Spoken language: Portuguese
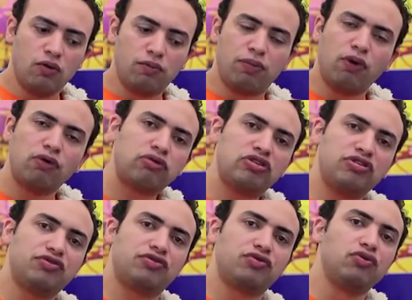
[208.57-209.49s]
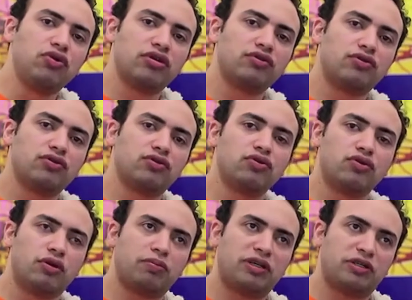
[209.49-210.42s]
um ponto de fuga no
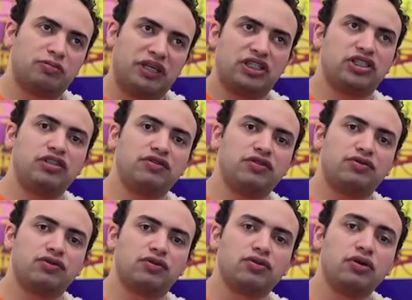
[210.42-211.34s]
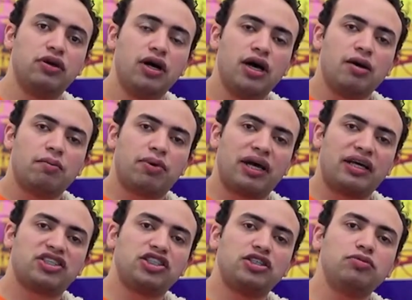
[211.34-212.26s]
futuro, uma perspectiva do futuro para
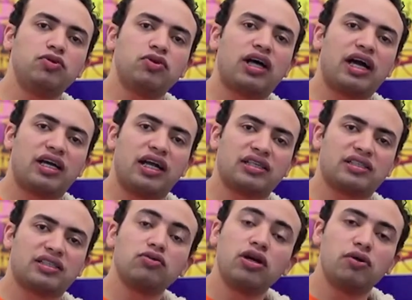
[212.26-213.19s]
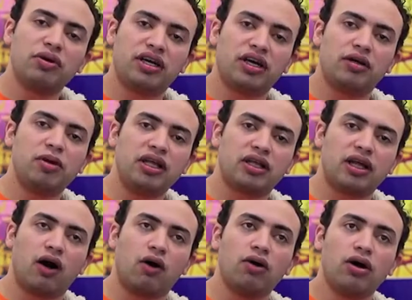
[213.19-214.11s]
estimular a criação não
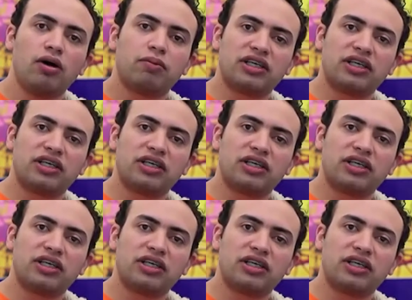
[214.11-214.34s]
incremental,